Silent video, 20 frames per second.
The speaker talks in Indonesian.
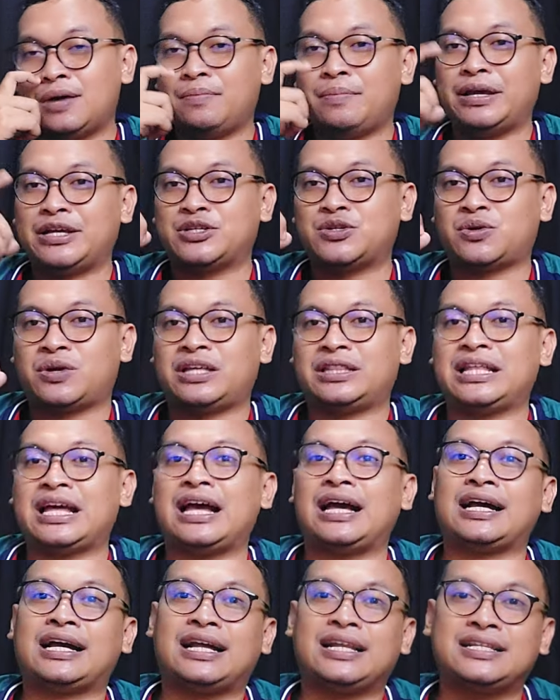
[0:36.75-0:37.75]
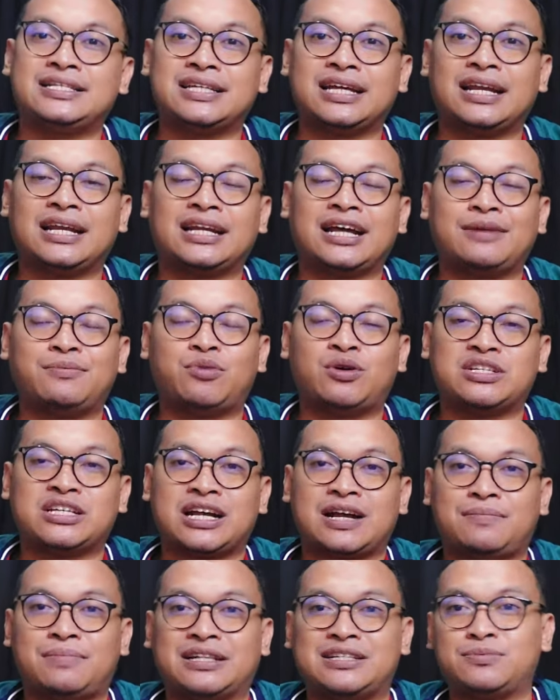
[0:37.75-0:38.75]
Besok kita akan jalankan
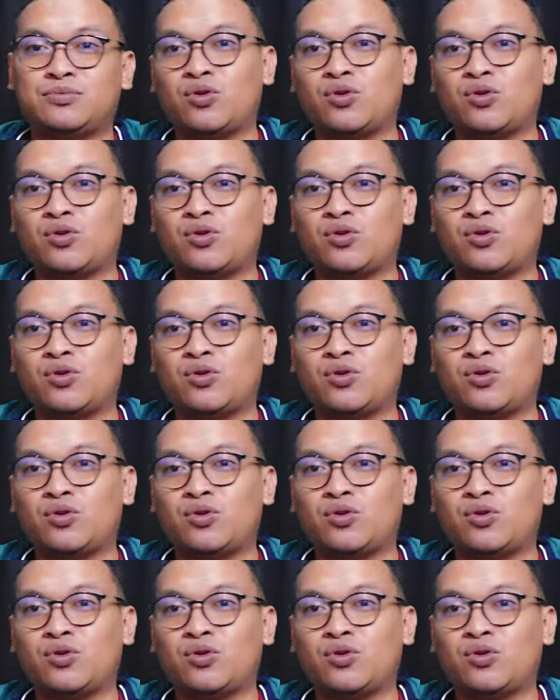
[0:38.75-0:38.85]
puasa keempat.